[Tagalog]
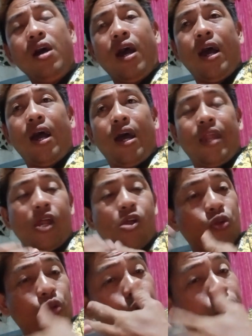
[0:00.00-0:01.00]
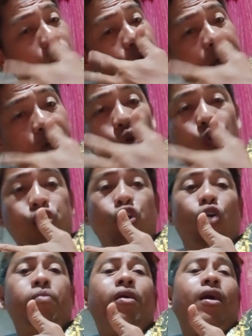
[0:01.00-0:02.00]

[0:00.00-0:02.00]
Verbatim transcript: uh, nanonood ako ng YouTube